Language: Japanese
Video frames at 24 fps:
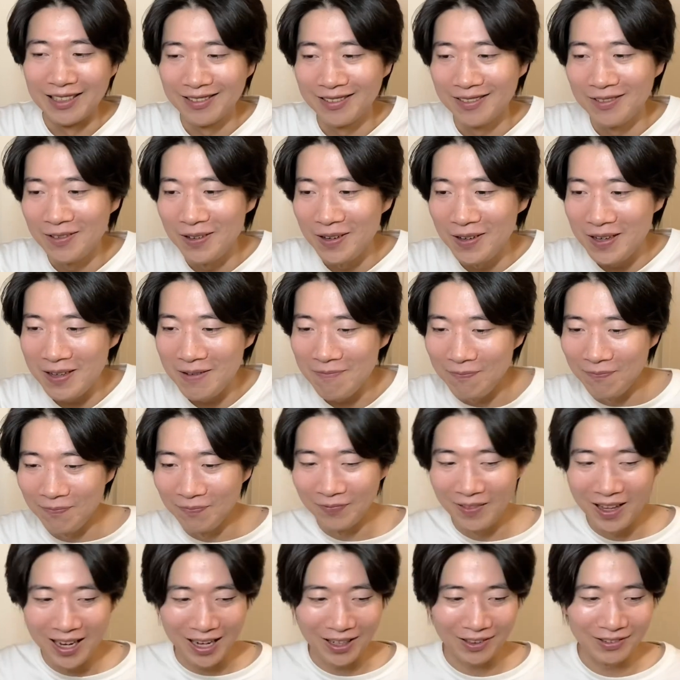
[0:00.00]
そこい、
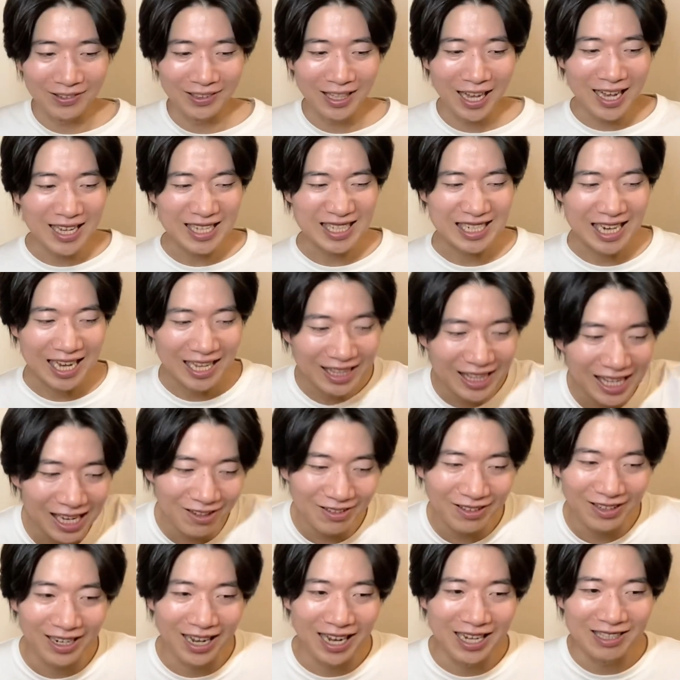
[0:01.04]
なんか、ダンスやった
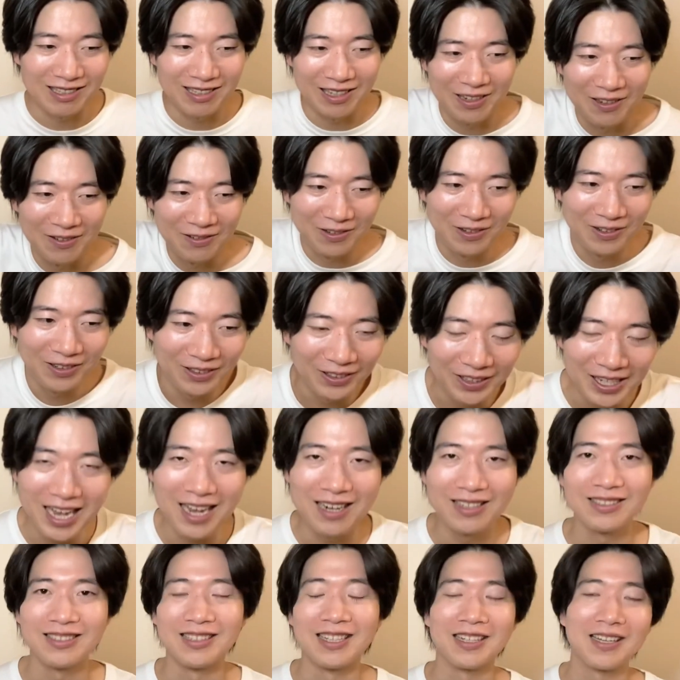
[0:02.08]
ことない人がここをや
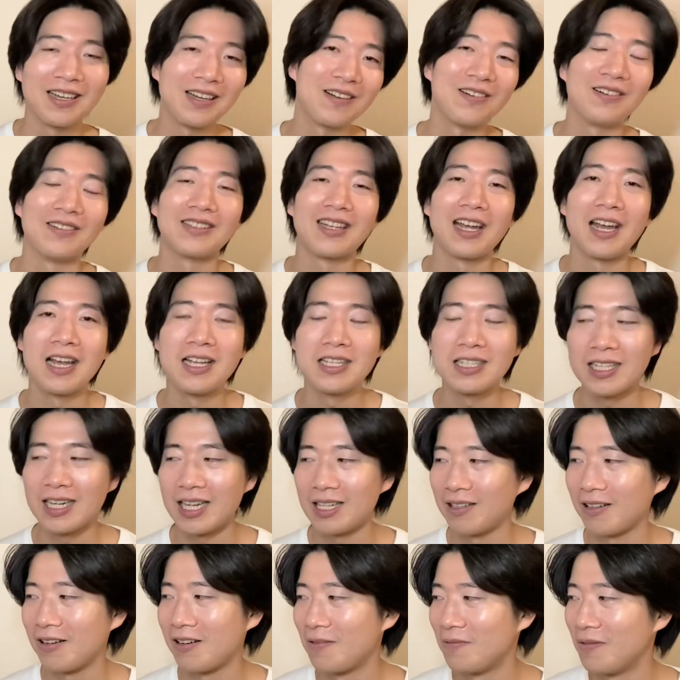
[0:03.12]
るって結構大変じゃな
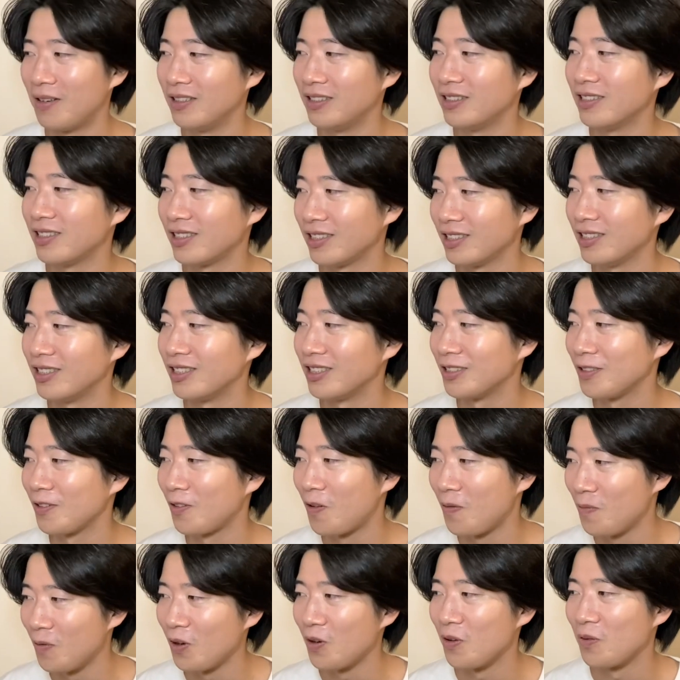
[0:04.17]
いとか思いつつ、そ
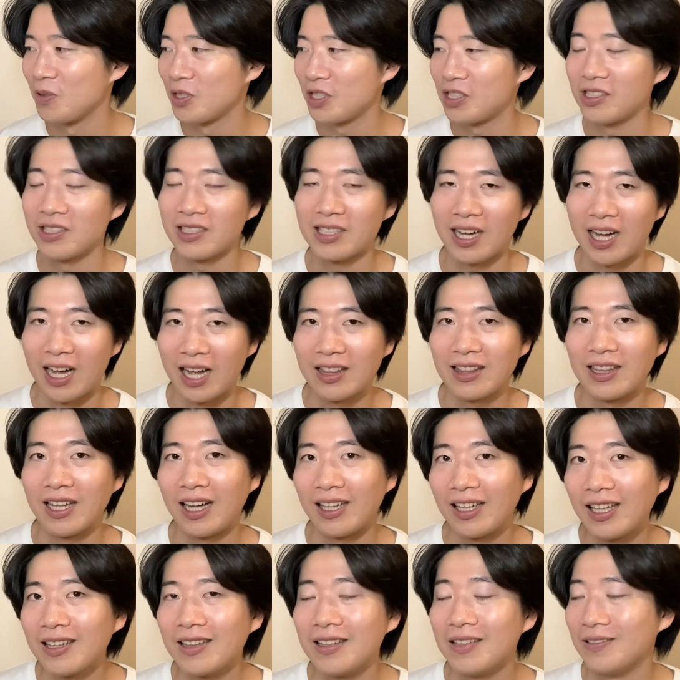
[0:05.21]
こも面白さがあった
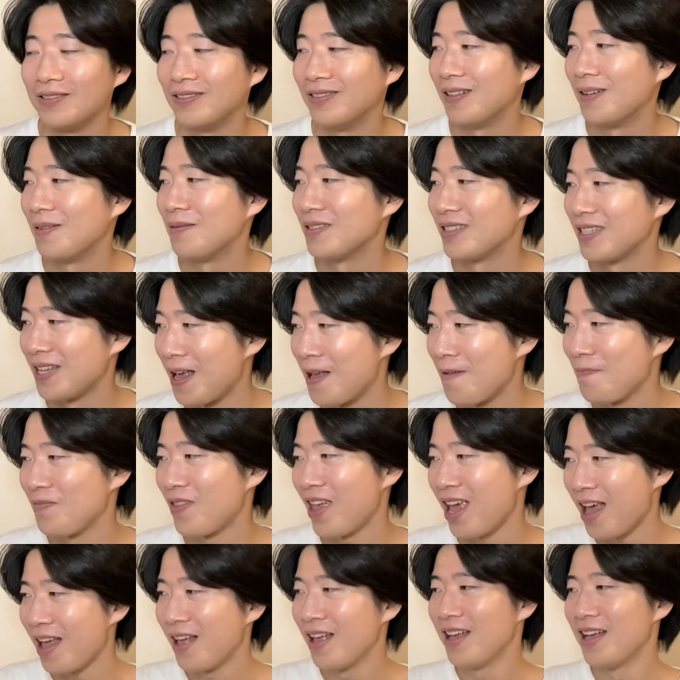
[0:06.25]
かなっていうふうになりますね。
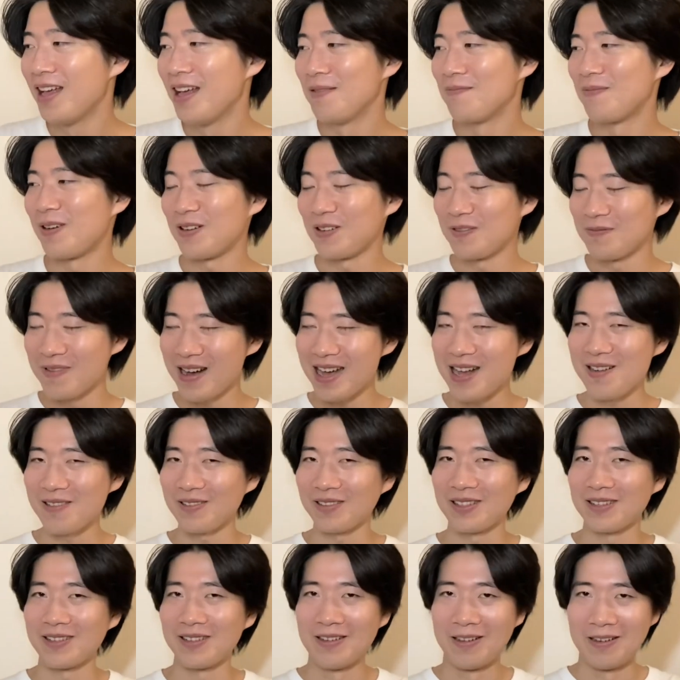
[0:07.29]
で、まあ、うまい
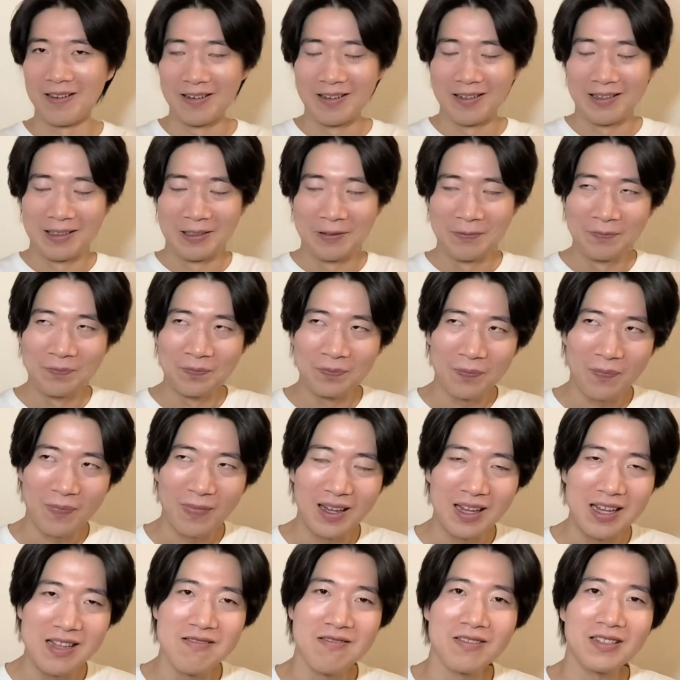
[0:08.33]
ことその、
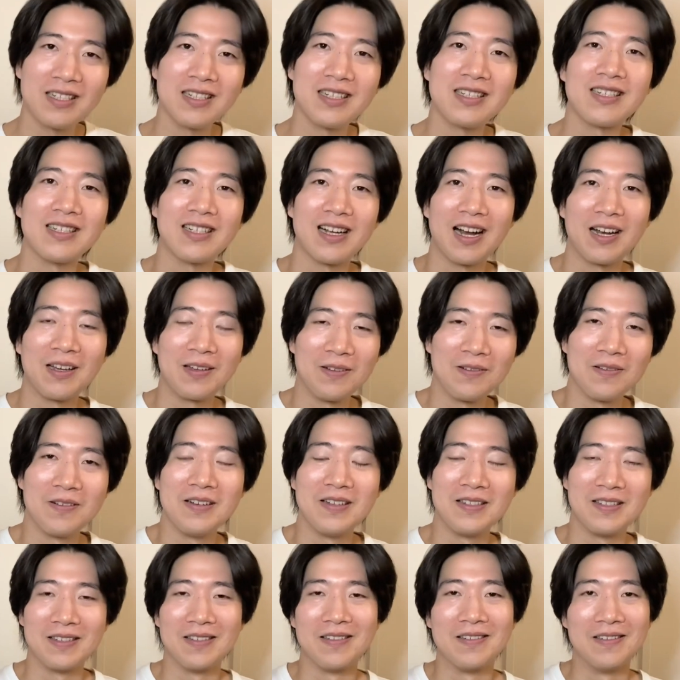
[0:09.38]
イノシシが
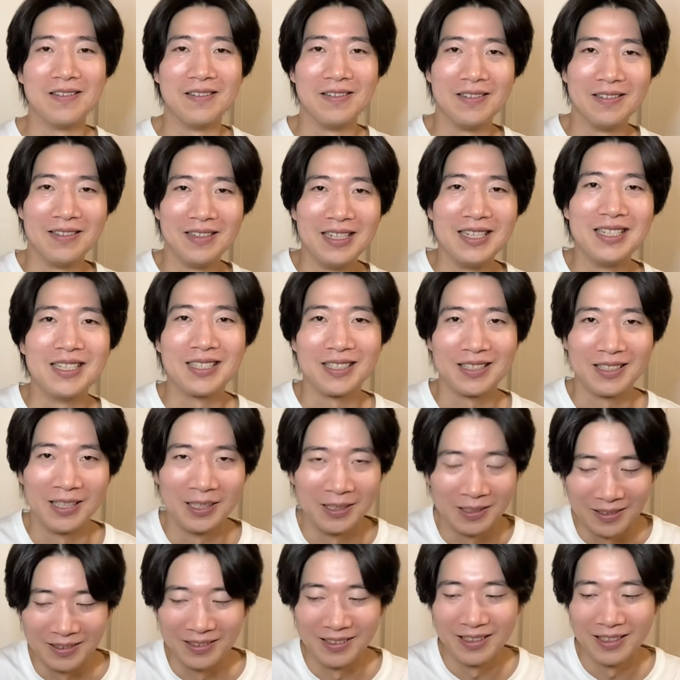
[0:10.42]
憑依する西
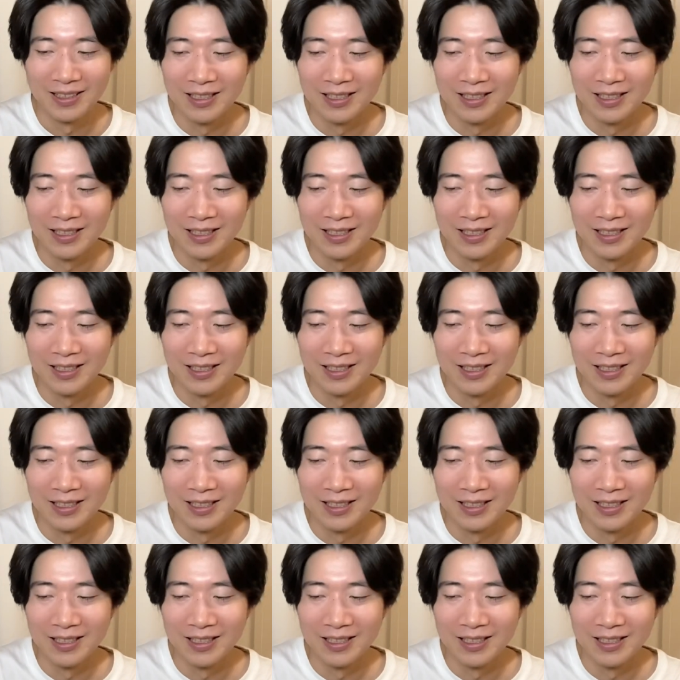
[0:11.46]
くん。